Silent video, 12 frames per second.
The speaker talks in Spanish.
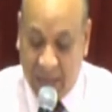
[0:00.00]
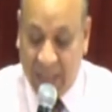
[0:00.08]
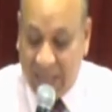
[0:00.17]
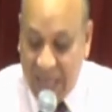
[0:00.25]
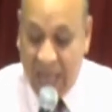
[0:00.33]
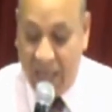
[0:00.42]

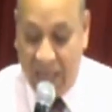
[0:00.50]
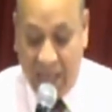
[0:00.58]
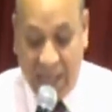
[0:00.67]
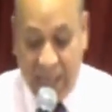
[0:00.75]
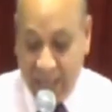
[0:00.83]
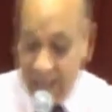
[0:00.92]
nada
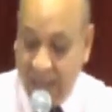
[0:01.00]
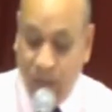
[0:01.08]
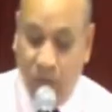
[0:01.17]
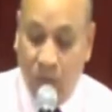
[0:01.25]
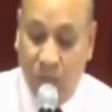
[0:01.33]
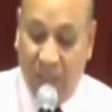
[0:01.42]
de estas
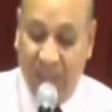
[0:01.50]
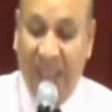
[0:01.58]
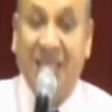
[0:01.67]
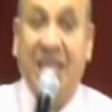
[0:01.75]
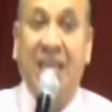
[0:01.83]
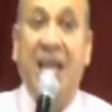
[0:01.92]
cosas le
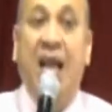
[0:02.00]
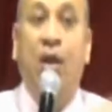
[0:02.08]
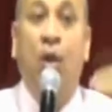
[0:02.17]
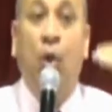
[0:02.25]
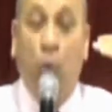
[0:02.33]
serían